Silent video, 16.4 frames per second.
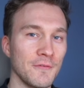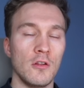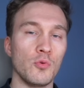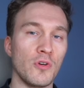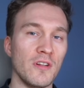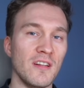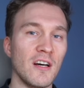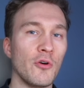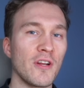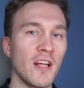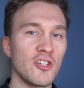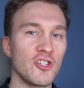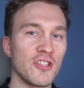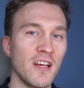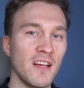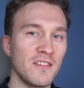Nur genau dann
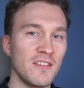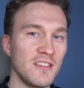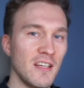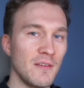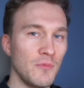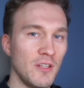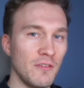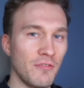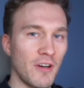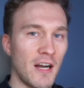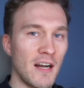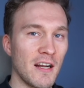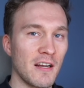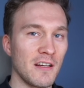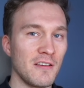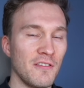stellt sich eben die
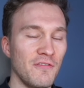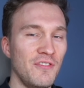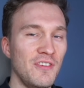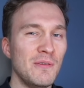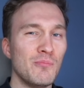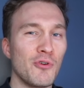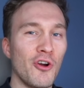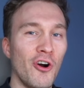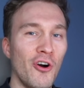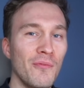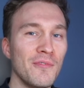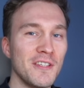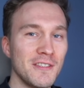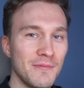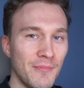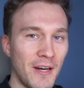Frage, wie bekomme
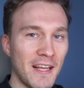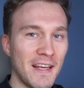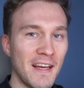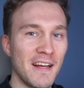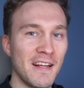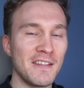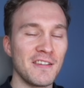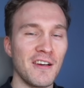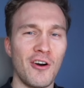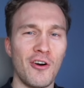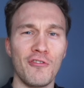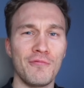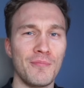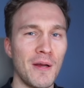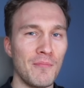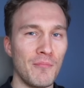ich mein Geld
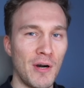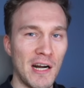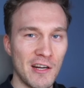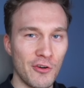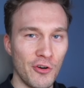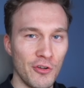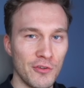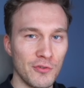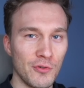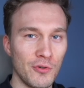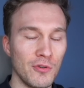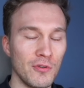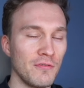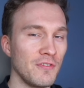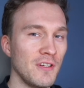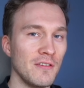auf mein Bankkonto
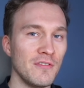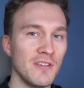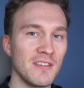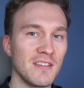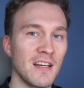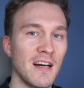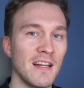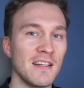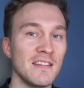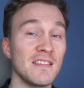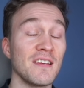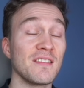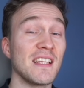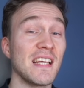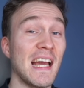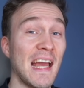und viele wissen gar nicht,
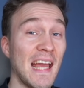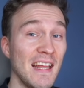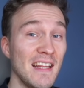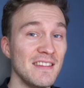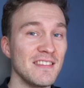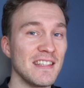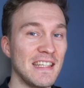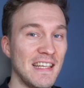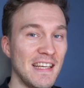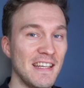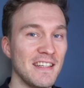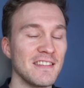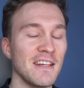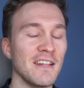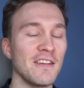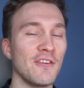dass der
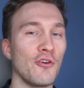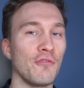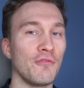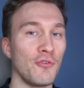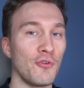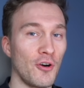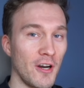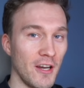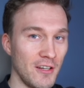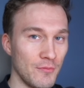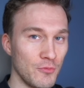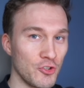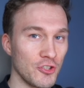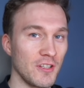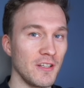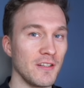Endgegner noch vor einem
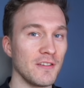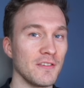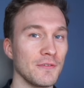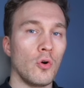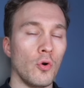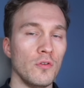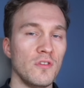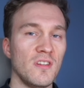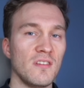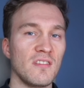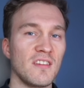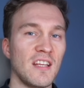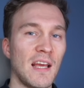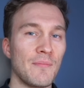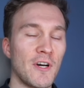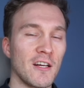steht. Und dieses
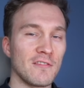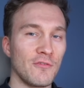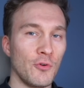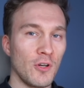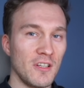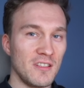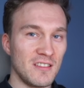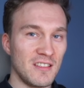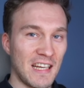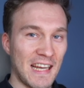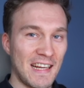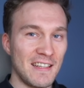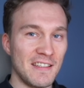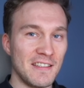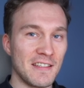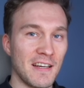Thema hat wirklich
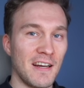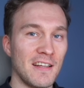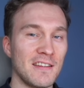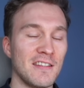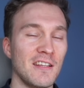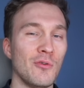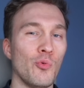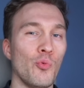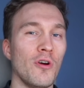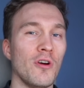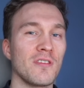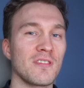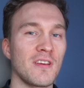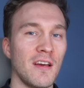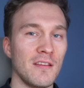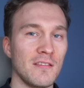Dringlichkeit, denn im
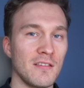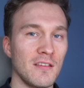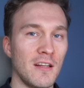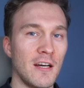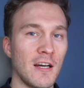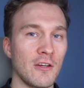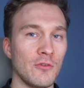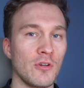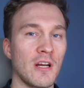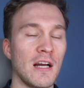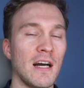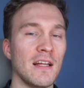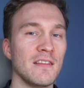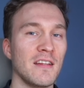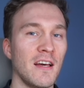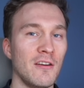Worst-Case-Szenario
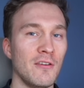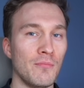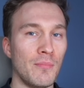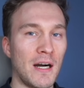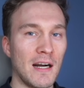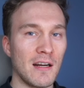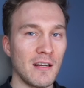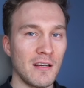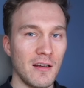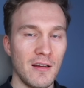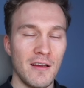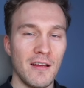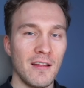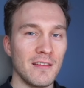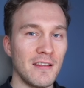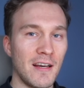kann deine Bank
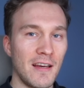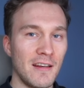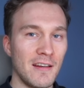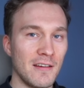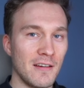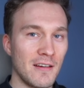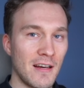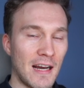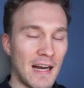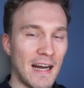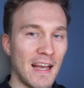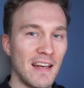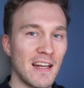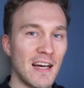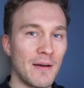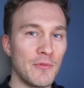deine
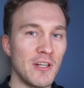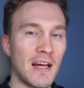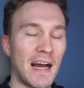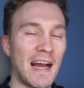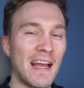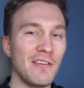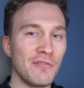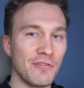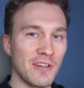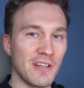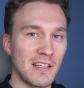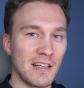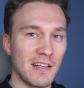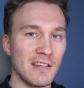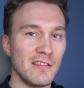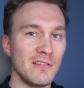Einnahmen
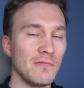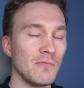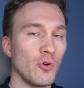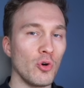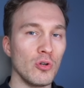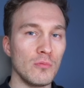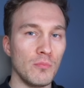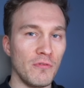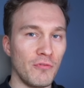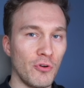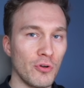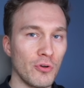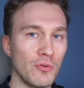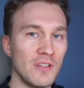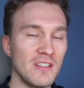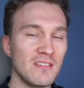einfrieren und bevor
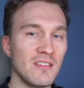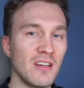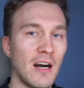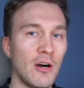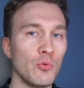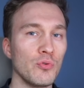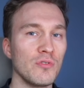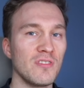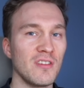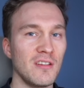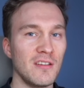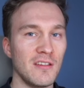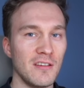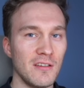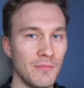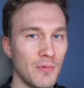du nicht
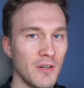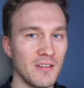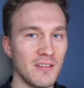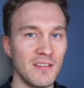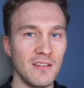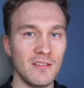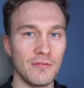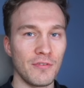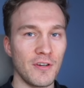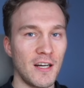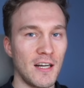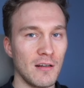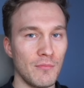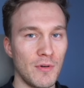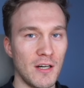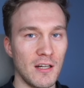tausende präzise
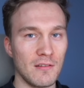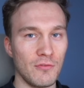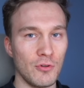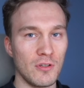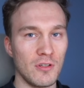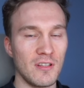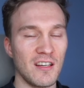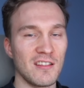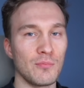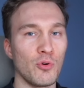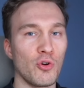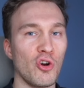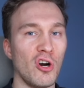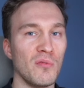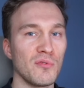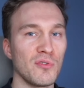Fragen beantwortet hast,
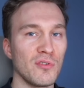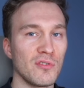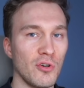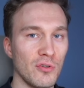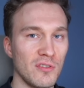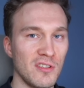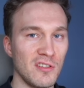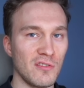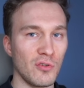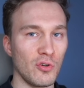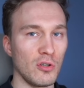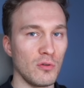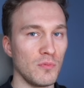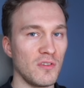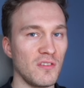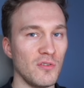bekommst du es auch nicht
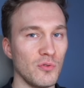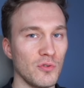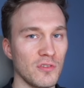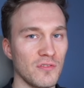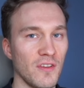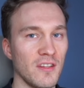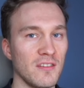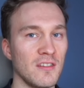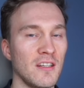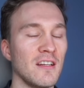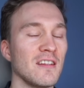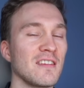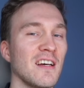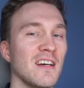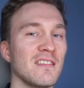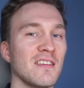zurück, beziehungsweise deine
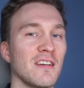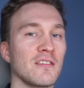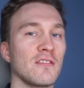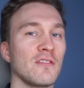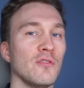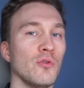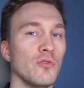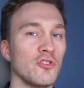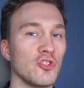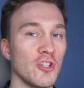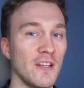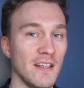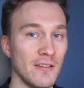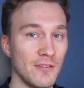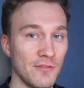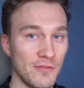Transaktion
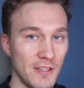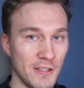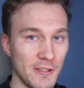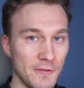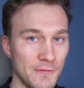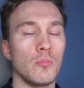schlägt fehl.